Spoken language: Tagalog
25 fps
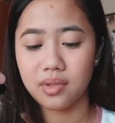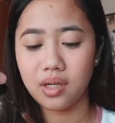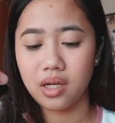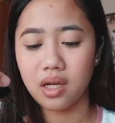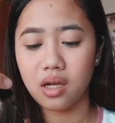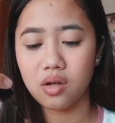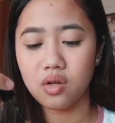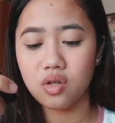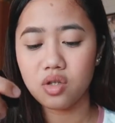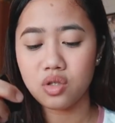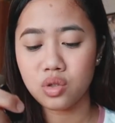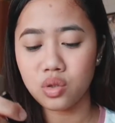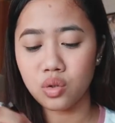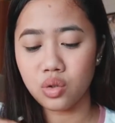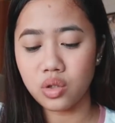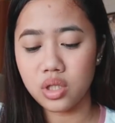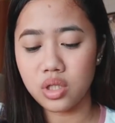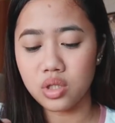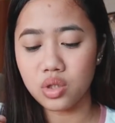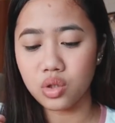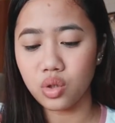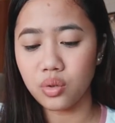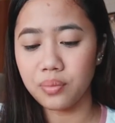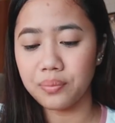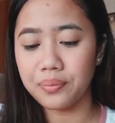Kaya gusto ko
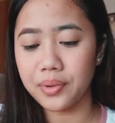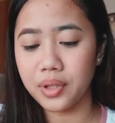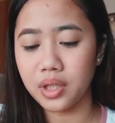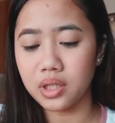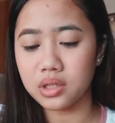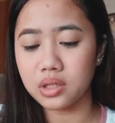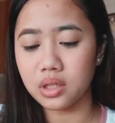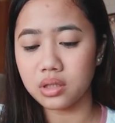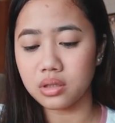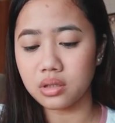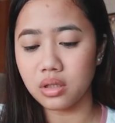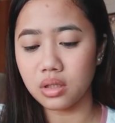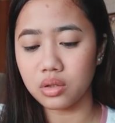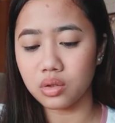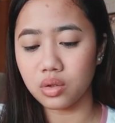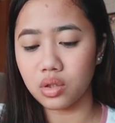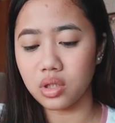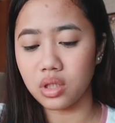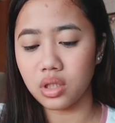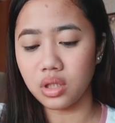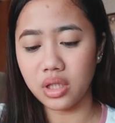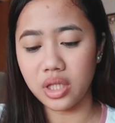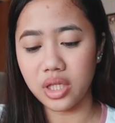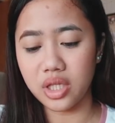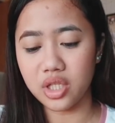rin tong product na to
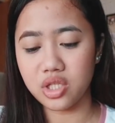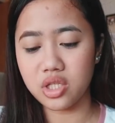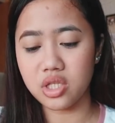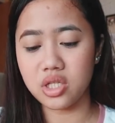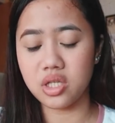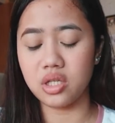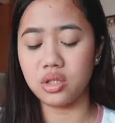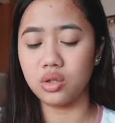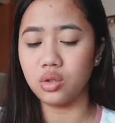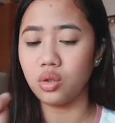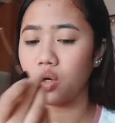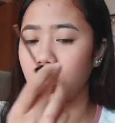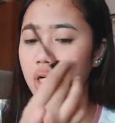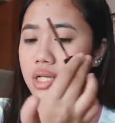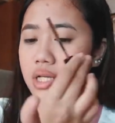ng Nichido